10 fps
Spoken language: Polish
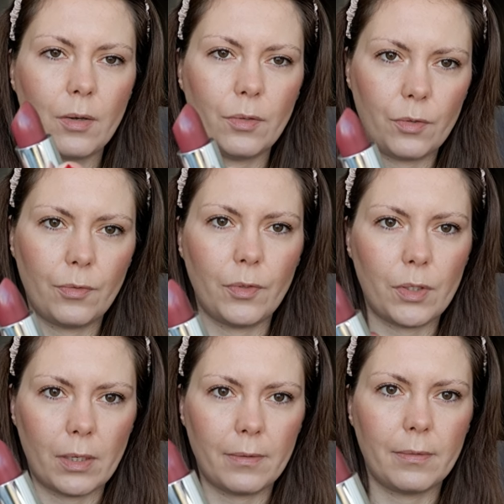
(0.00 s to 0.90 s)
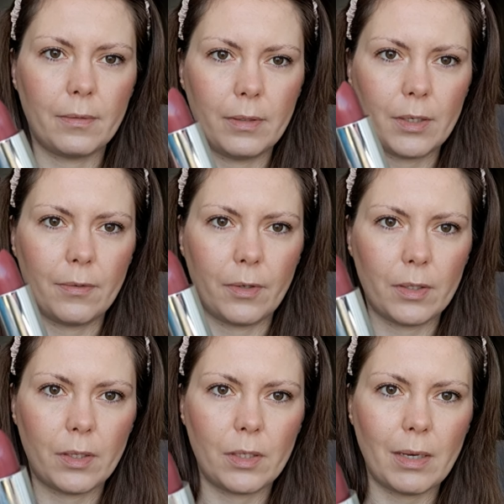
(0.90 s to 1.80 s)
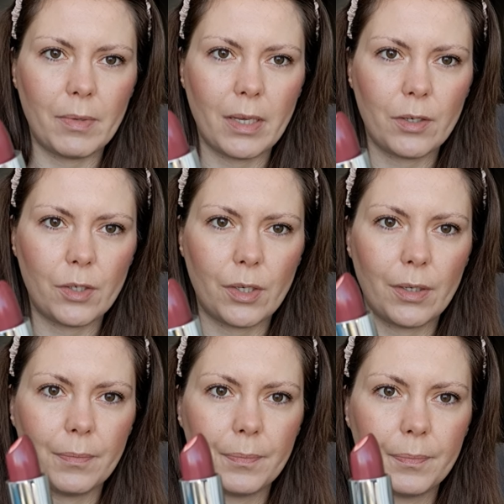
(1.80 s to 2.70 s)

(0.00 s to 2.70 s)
On oczywiście na żywo jest ciemniejszy.